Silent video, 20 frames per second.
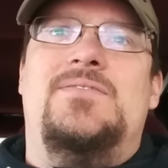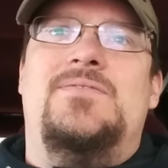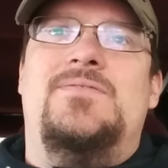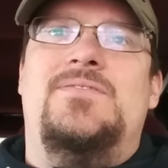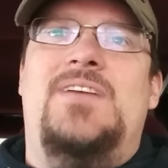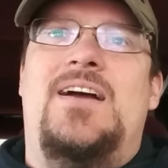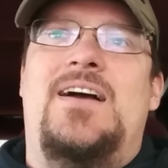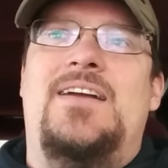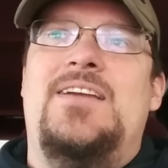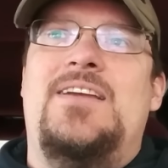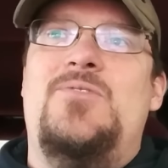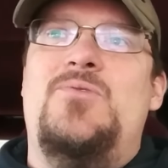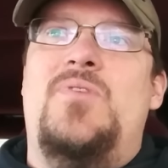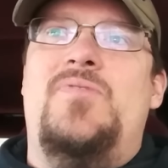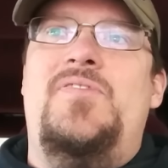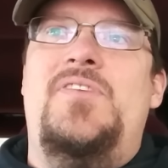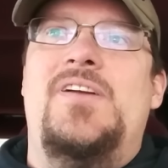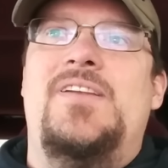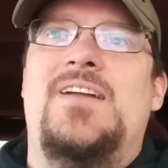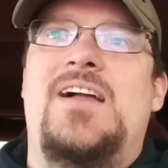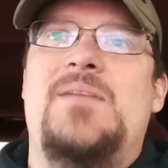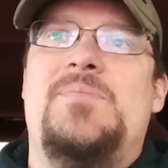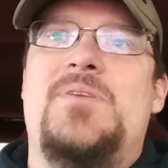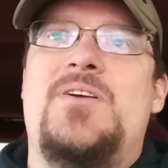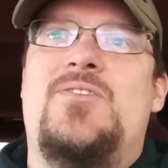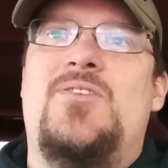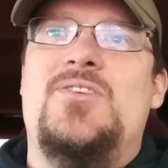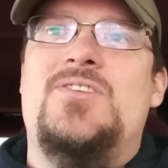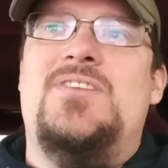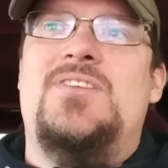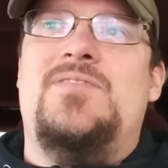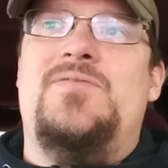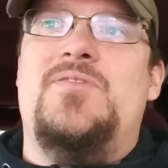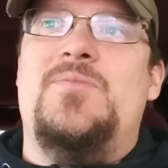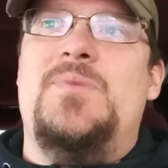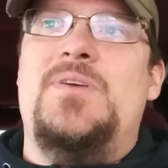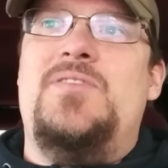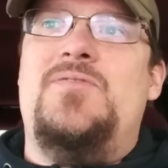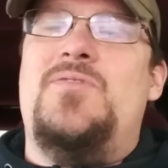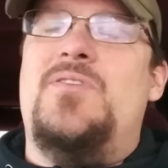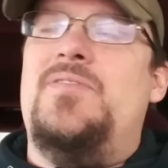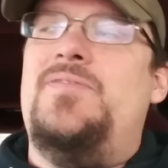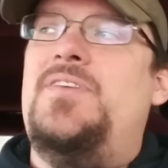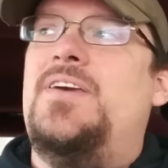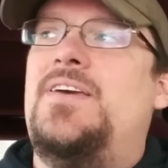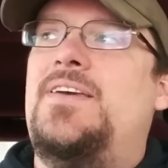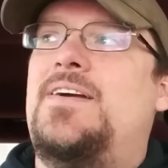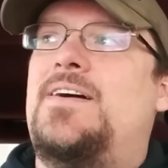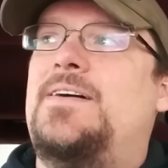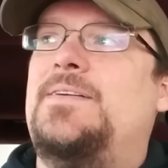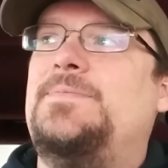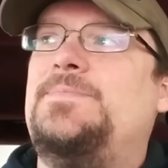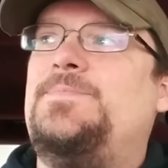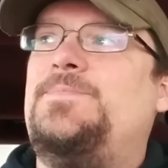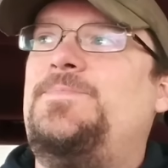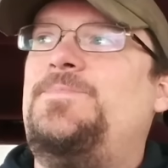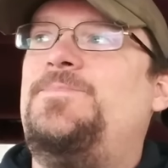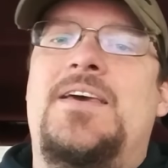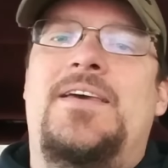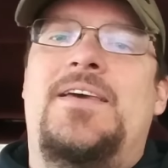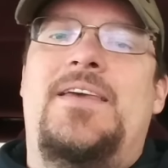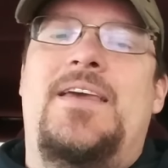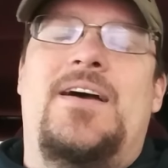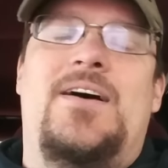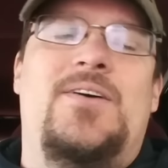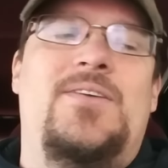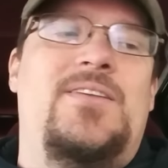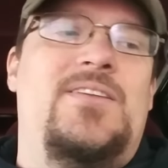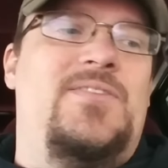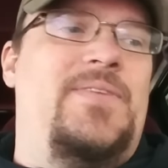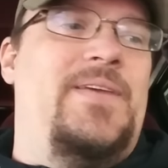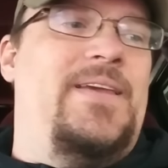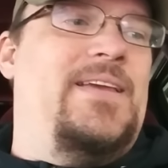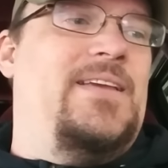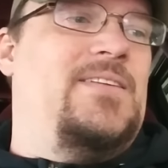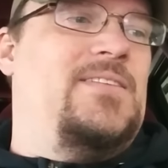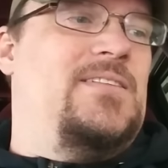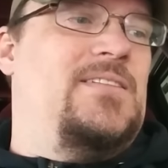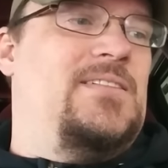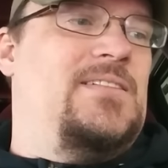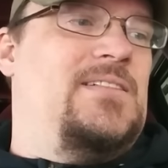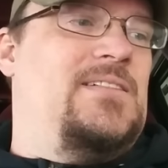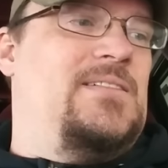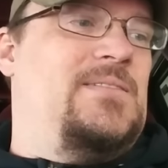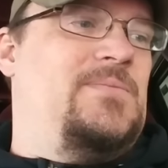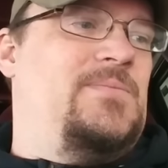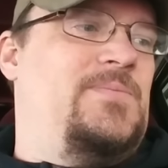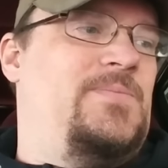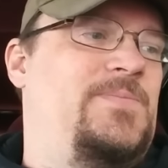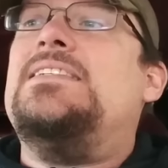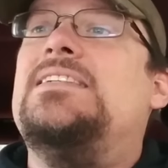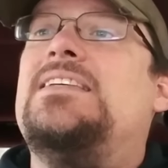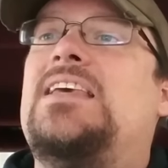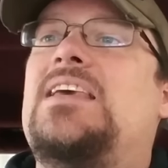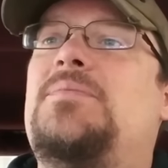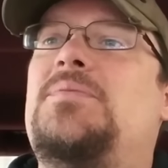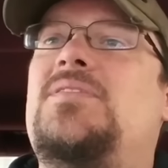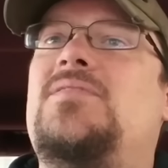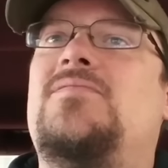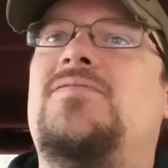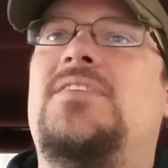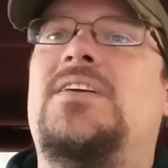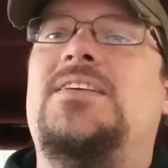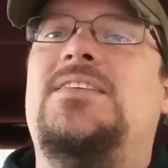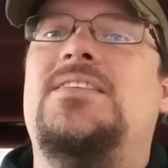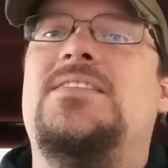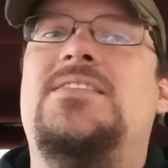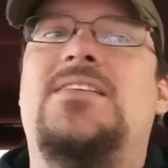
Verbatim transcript: Der hat ja nur 4.500 gekostet für mich vor vier Jahren. Ja, und deswegen äh, gebe ich ihn vielleicht in